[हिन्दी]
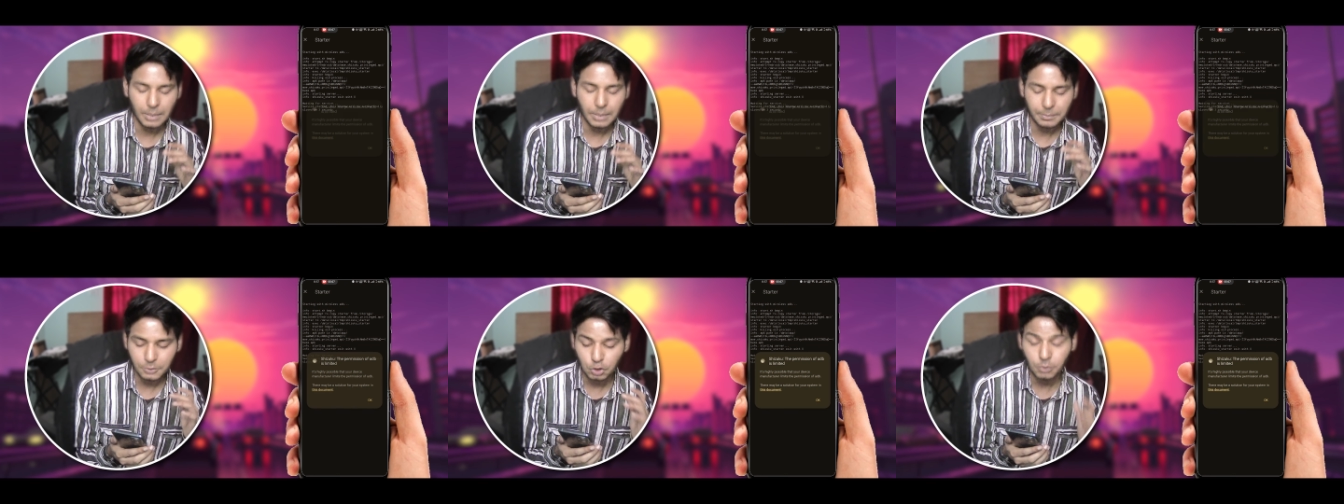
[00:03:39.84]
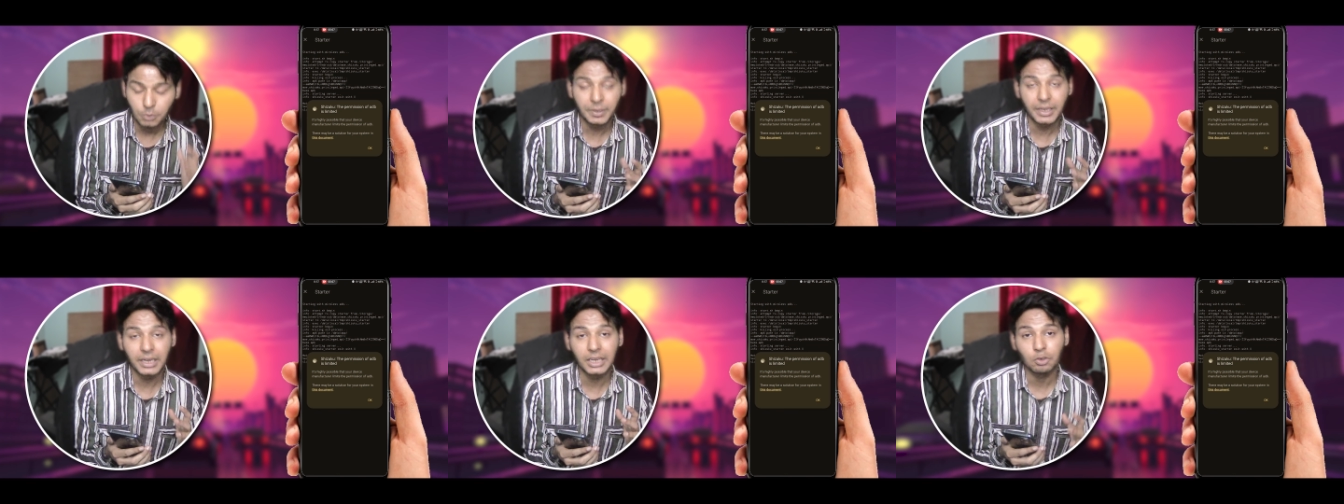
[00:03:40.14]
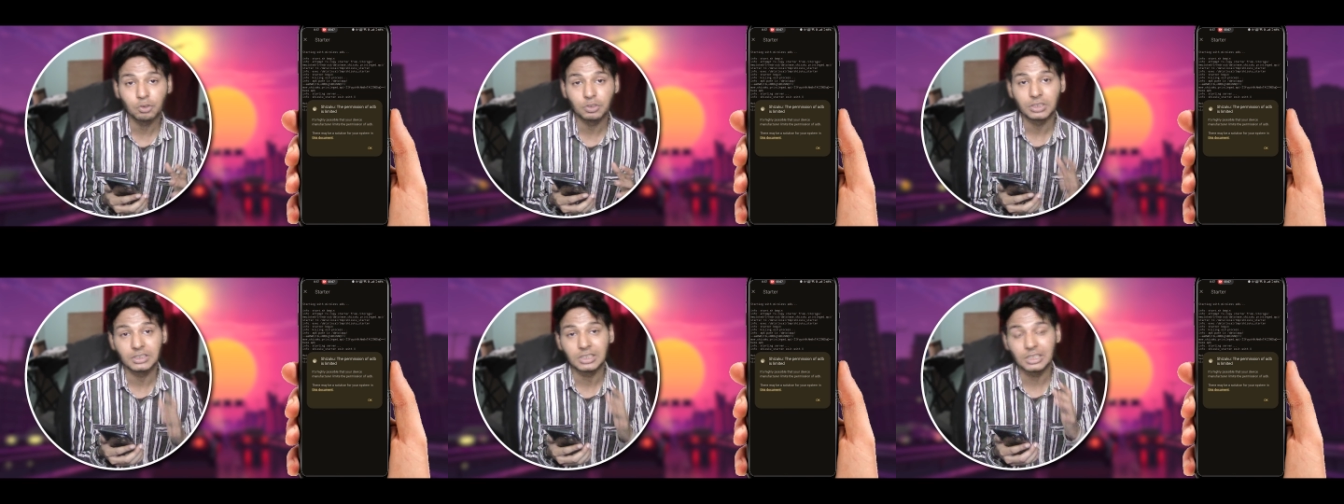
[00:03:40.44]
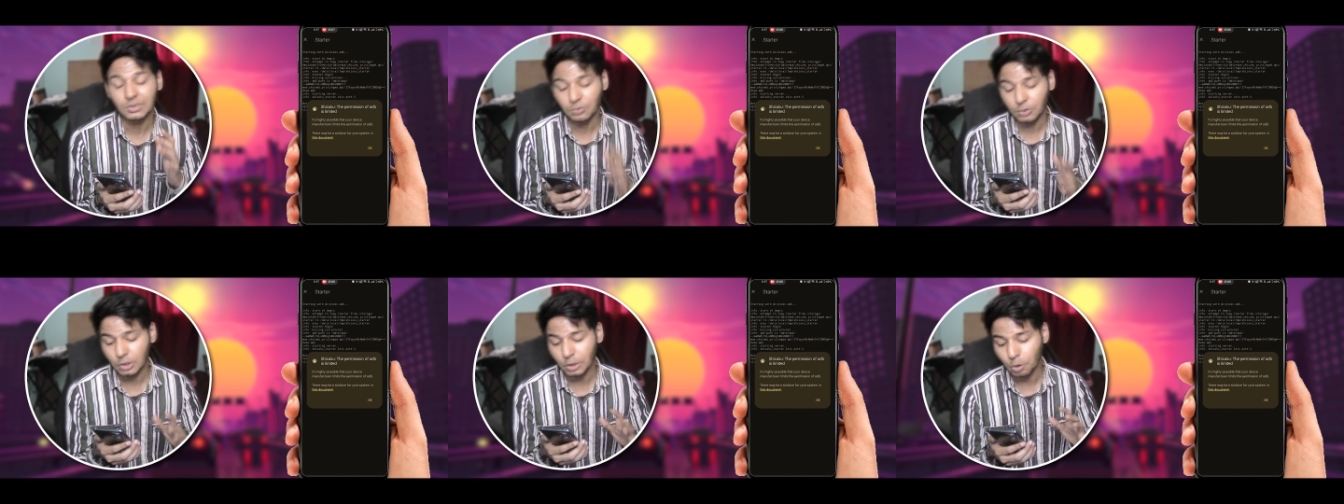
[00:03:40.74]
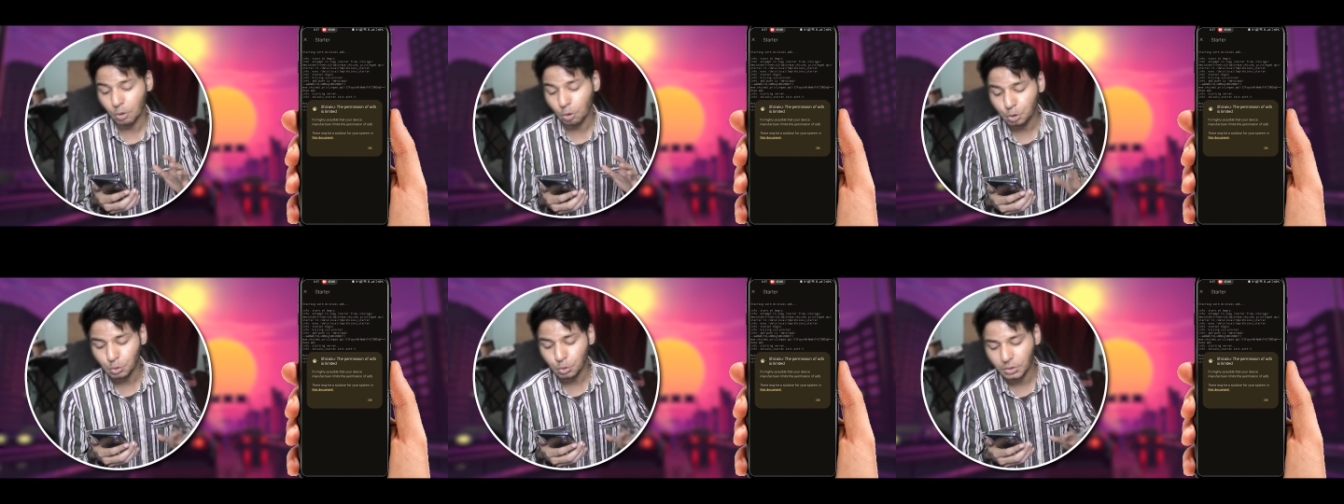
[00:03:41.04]
आपकी जो पेयरिंग हो
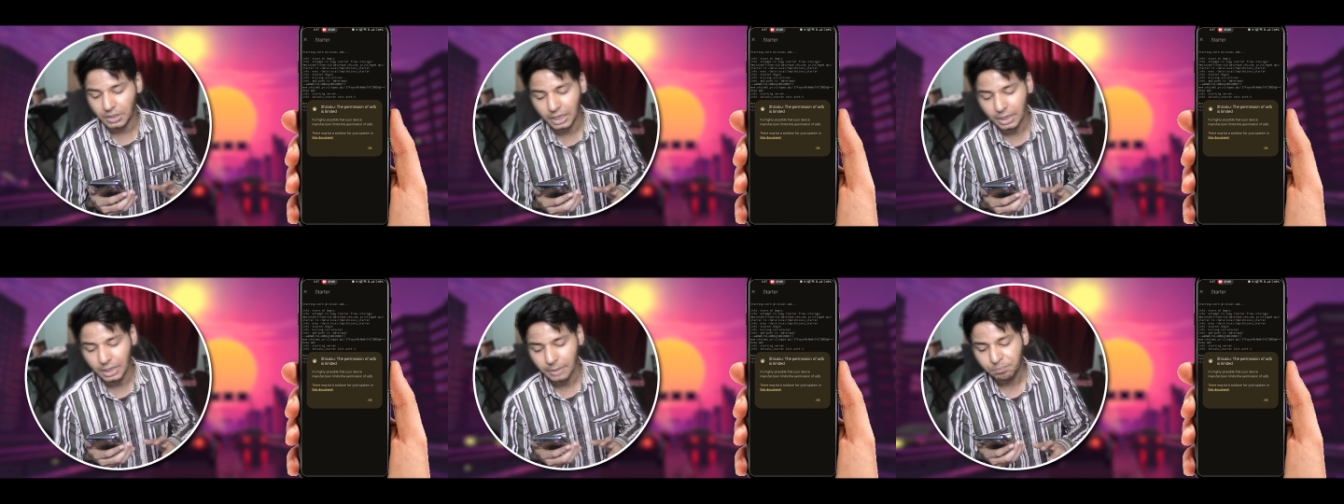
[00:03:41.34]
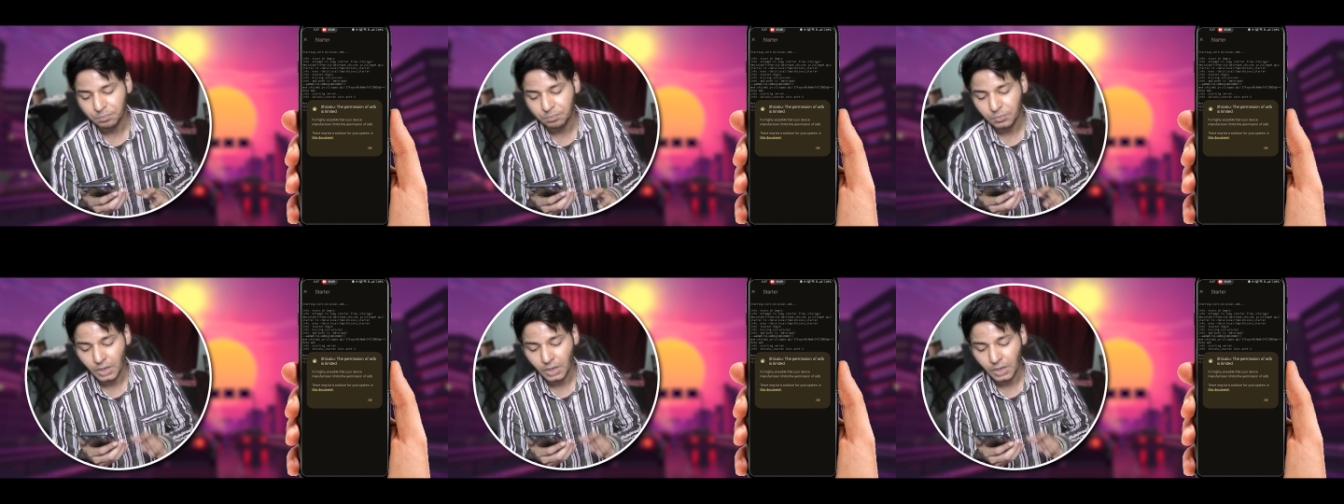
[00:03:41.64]
सक्सेसफुली हो चुकी है